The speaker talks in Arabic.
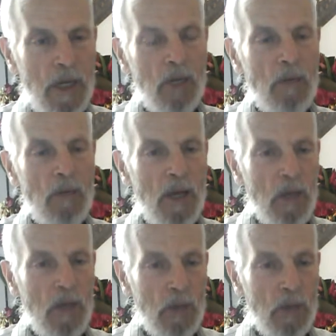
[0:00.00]
عندهم
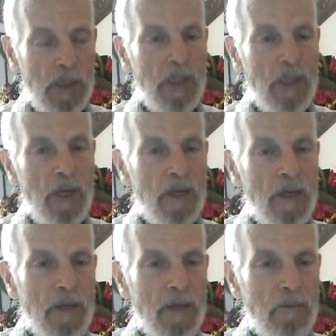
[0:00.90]
علاقة وطيدة
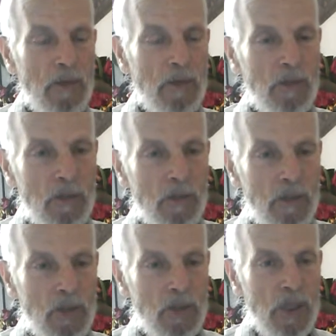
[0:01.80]

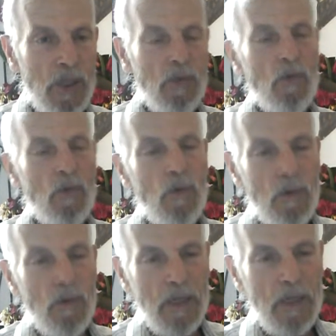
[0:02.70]
بالجن
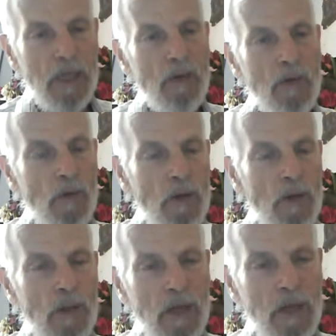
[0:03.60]
ويوهمك اللي يكون
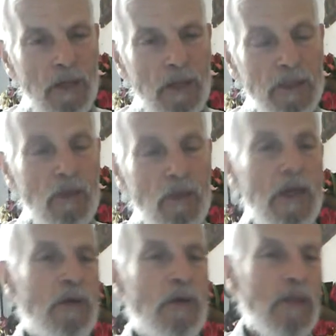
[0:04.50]
قضى لك قضيتك
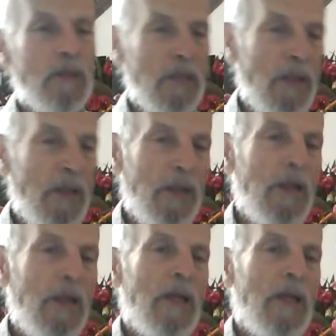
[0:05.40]
وكاو تنتظر